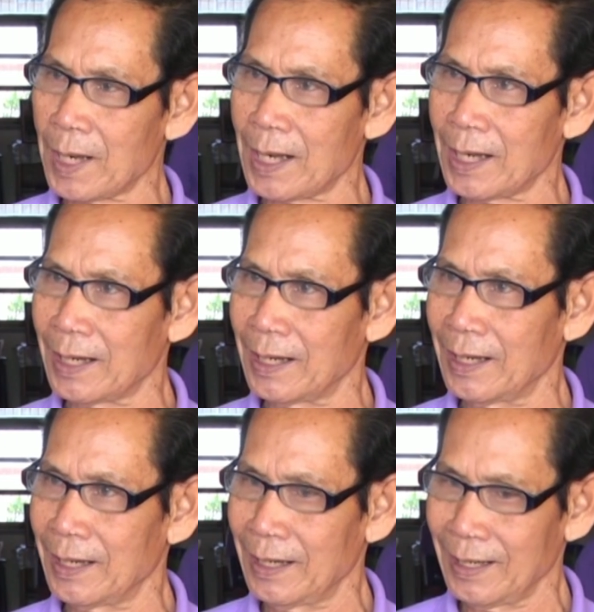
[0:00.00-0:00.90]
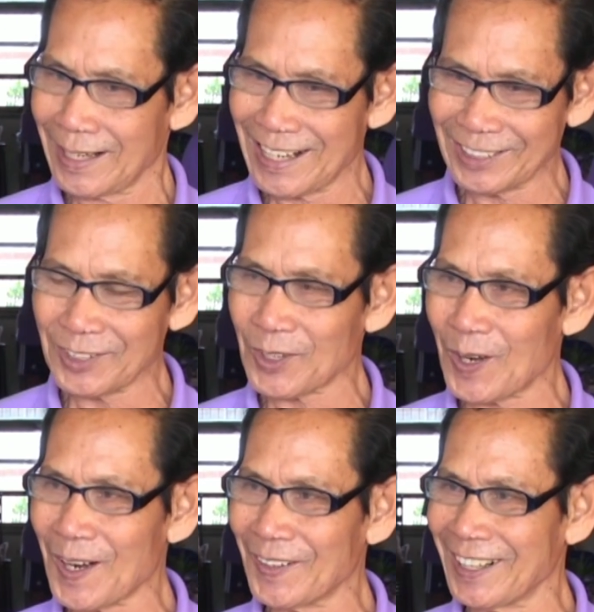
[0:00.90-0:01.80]
มมาครั้งที่สอง
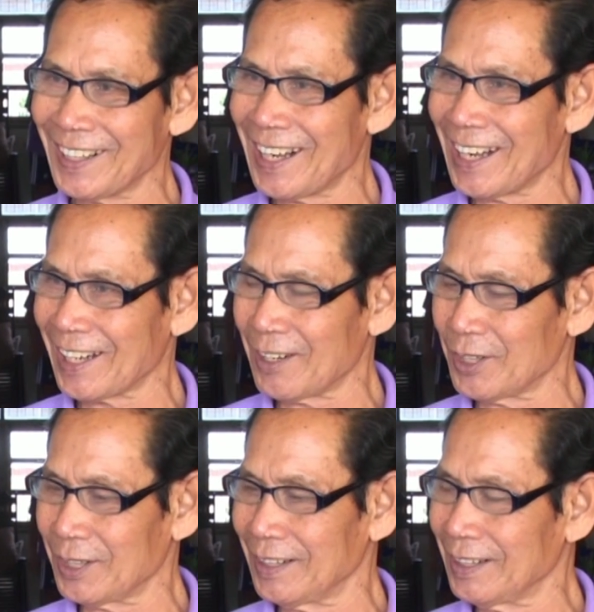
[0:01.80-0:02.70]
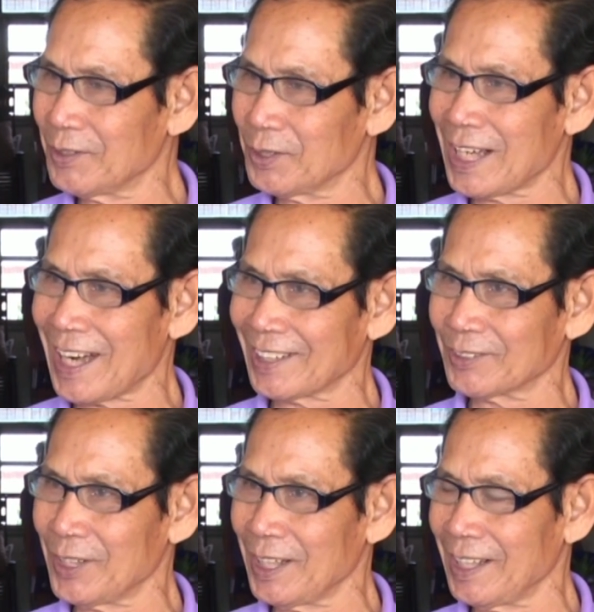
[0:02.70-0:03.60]
เขาเดินได้ก็ดูจาก
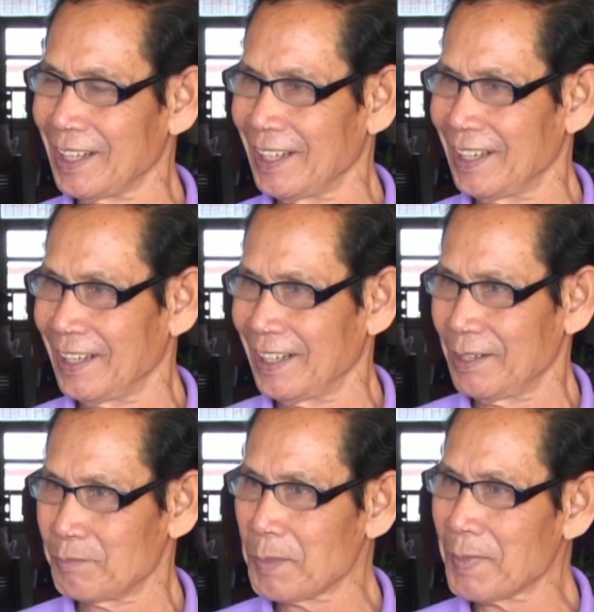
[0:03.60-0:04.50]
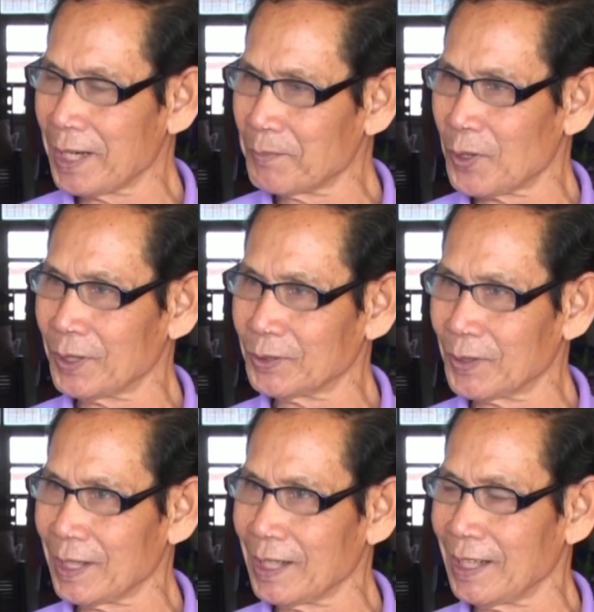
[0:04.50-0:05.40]
ตัวนี้ประเมินผลตร
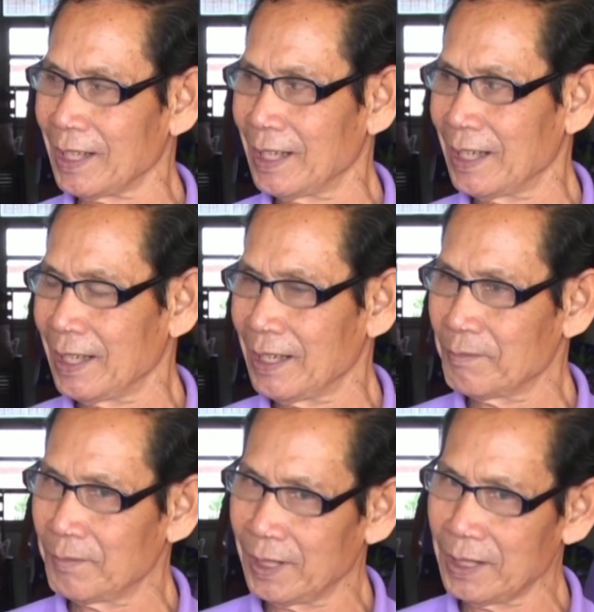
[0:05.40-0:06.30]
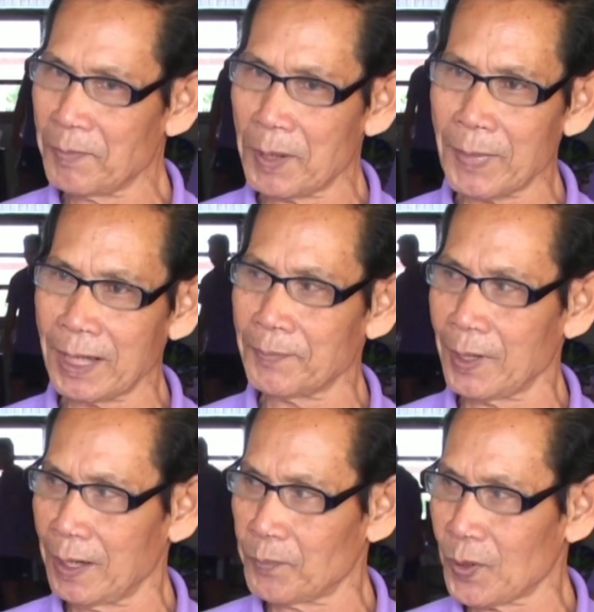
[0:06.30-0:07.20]
งนี้ หรือประเมิน
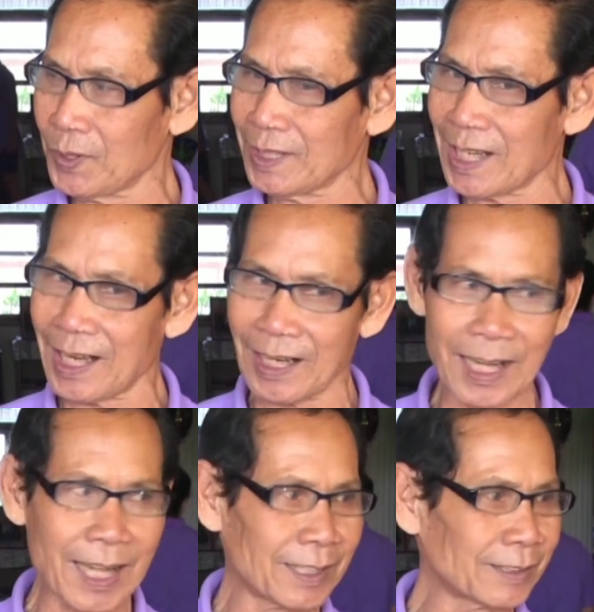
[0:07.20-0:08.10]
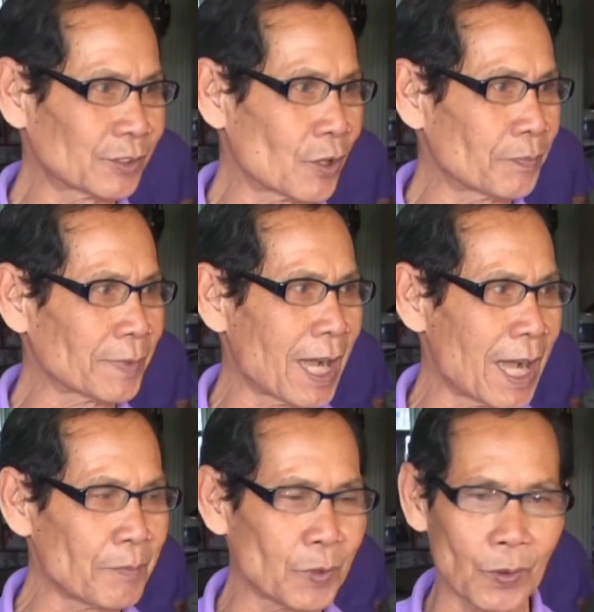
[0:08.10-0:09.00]
ผลจากการสอบถา
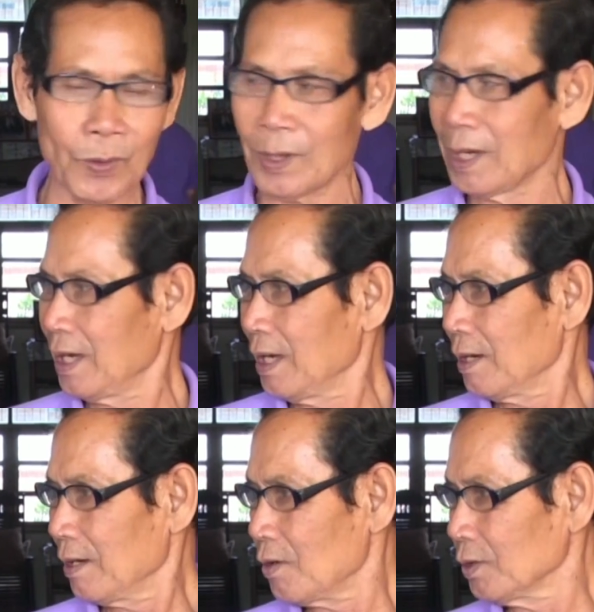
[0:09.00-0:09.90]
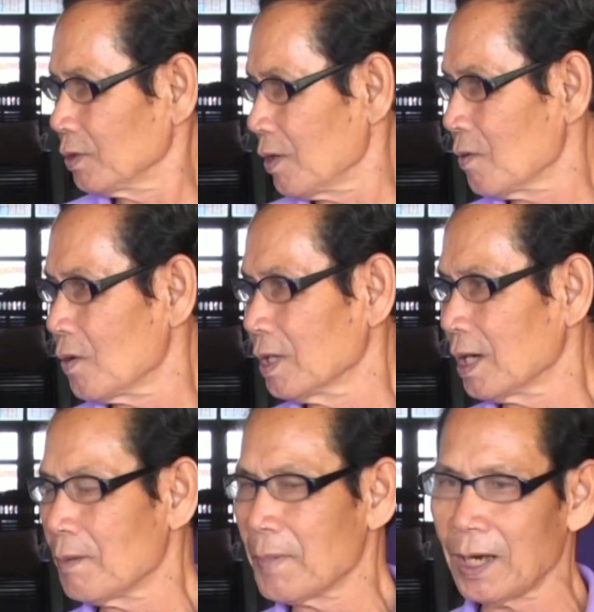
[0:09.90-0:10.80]
มดูคนต่อคน
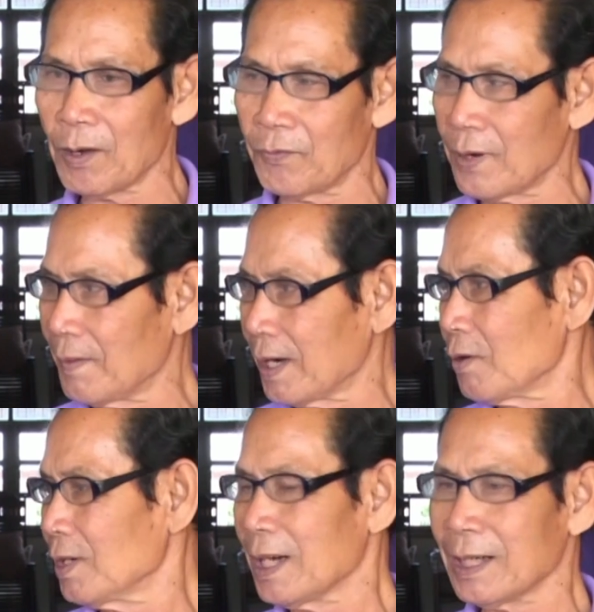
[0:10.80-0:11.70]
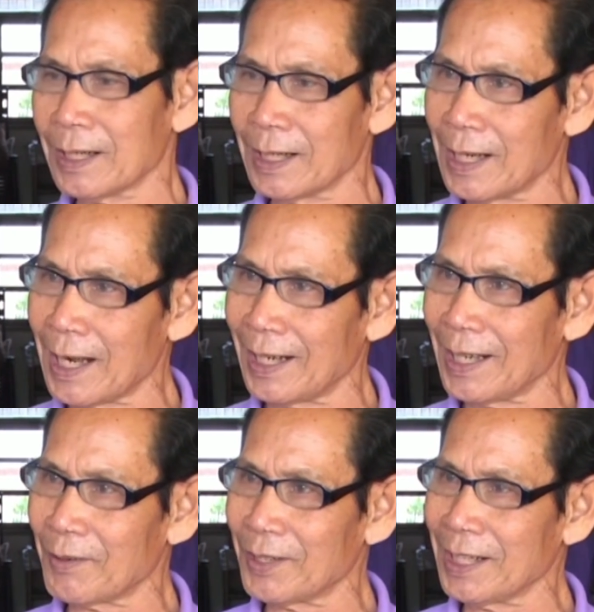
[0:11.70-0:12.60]
เขามาเล่าฟังว่าคนนั้นเดินได้แล้
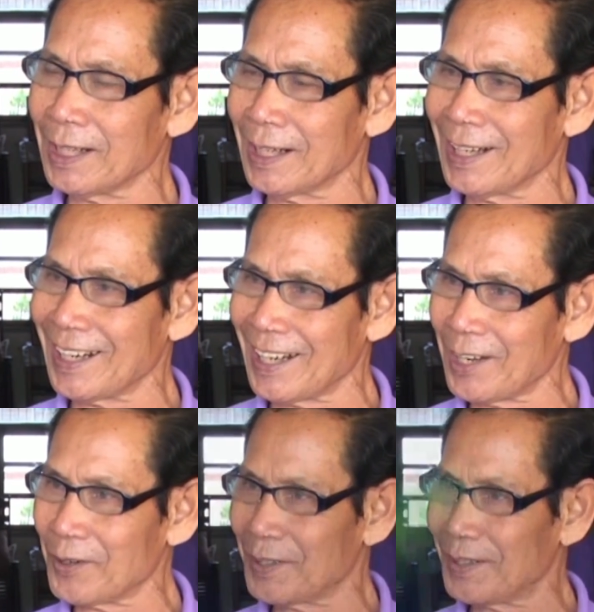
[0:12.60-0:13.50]
วคนนี้เดินได้แล้ว